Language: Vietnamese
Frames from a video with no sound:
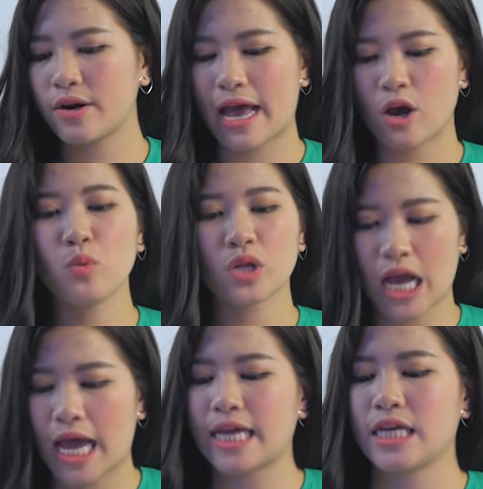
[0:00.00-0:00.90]
đã có một
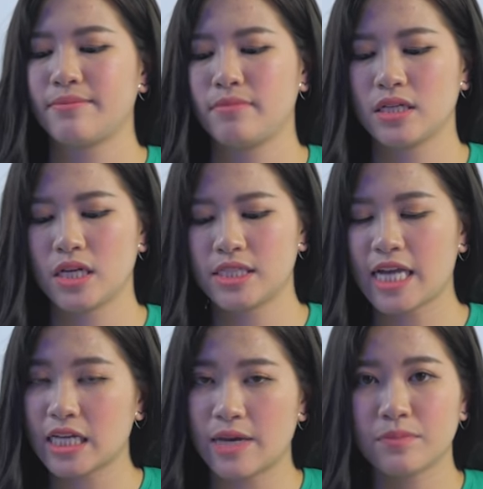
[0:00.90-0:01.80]
ngày mình
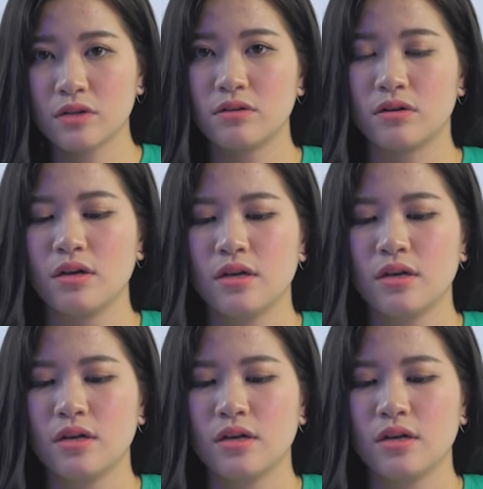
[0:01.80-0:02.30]
trải nghiệm thử.